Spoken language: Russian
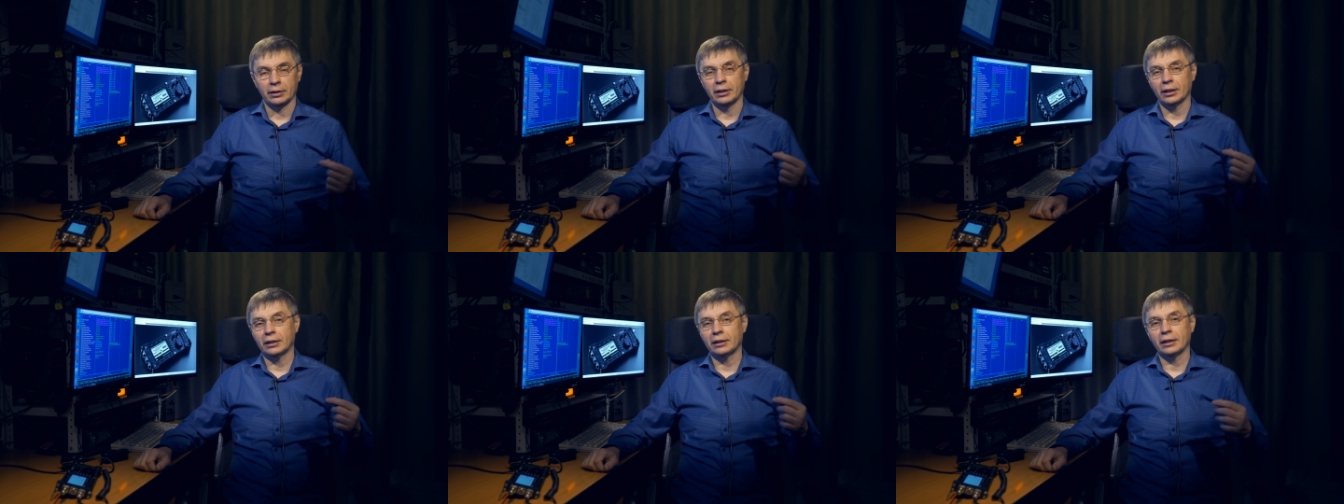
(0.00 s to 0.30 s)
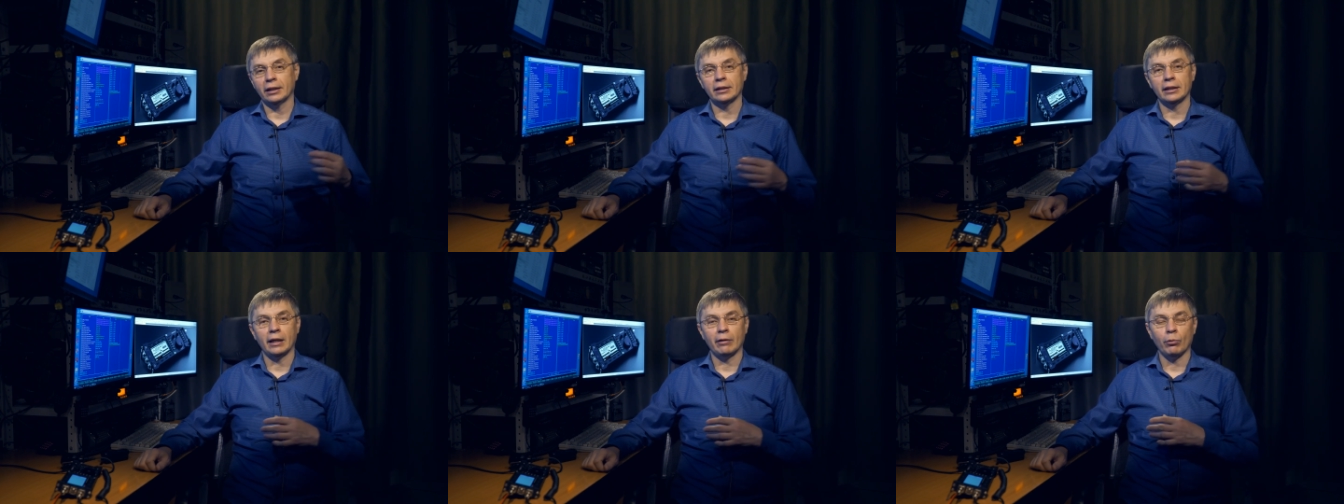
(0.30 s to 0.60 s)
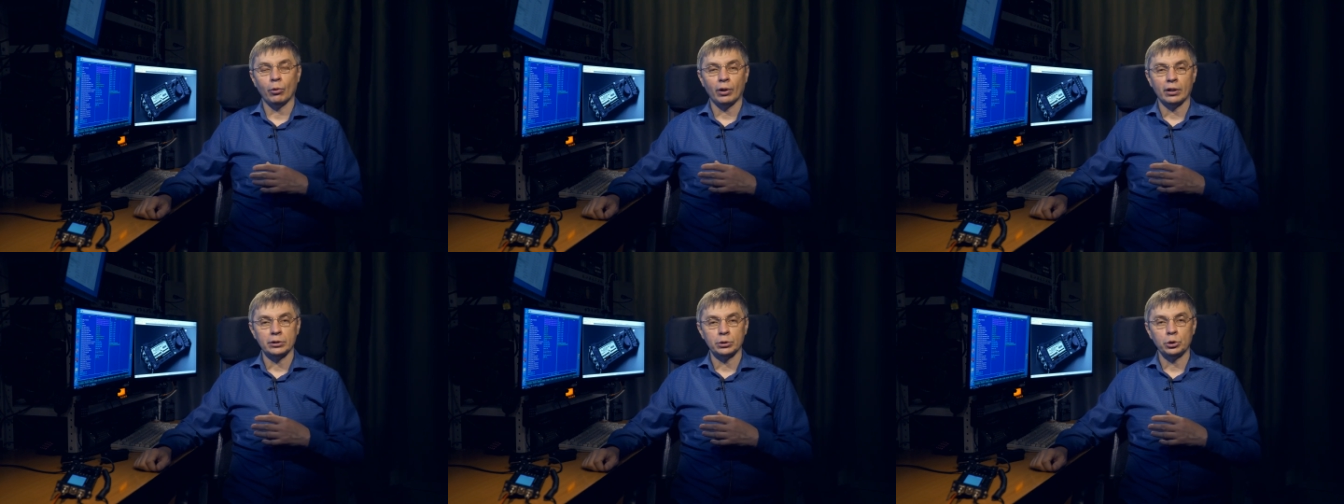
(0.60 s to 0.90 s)
нет ни
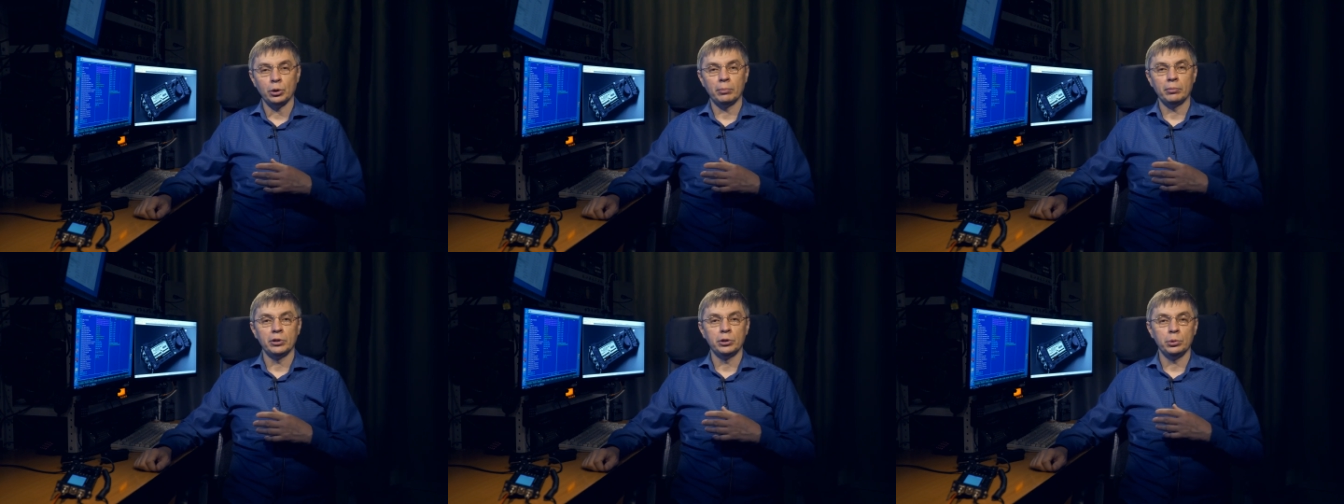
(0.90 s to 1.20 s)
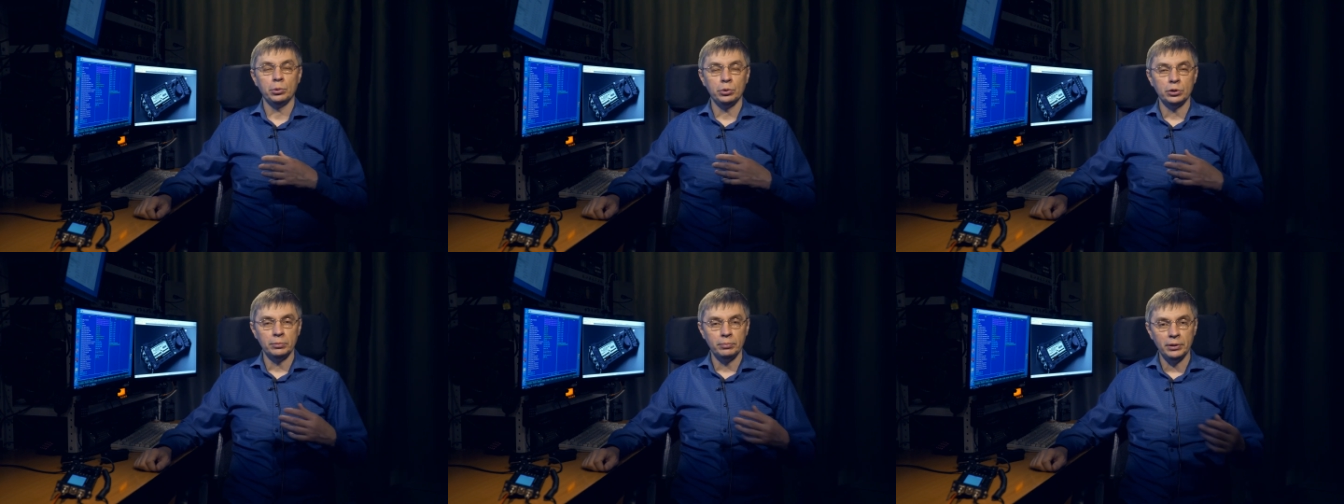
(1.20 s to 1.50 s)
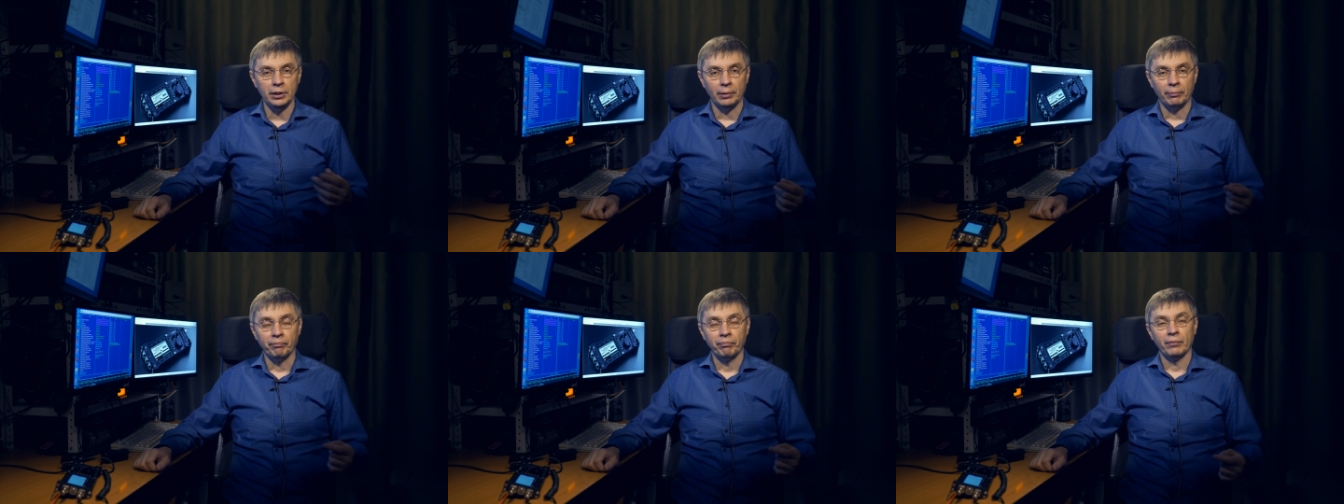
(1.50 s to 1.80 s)
одного разъема
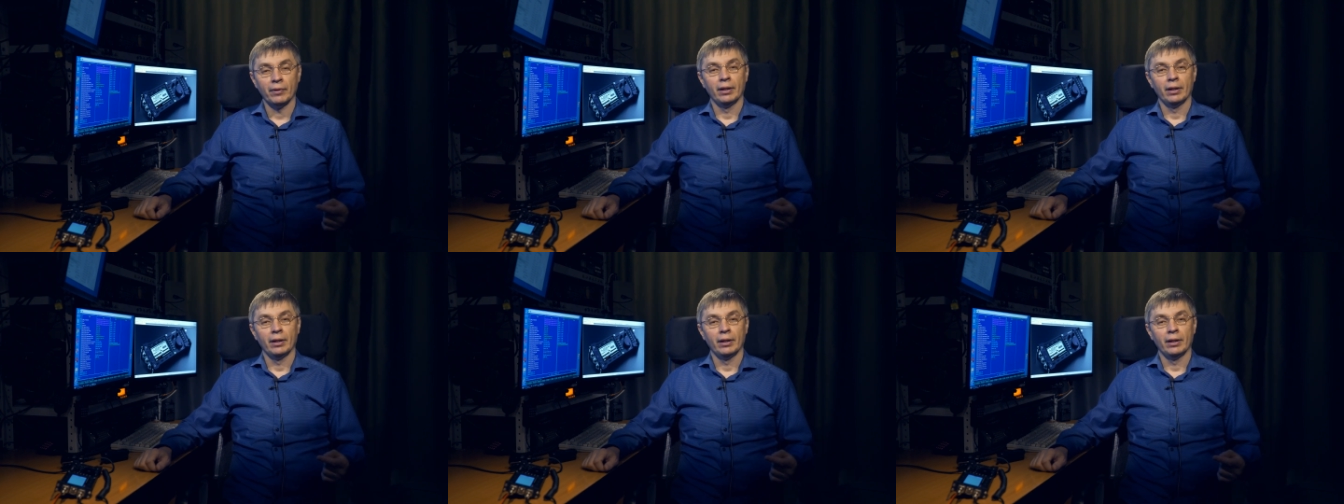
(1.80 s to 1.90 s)
USB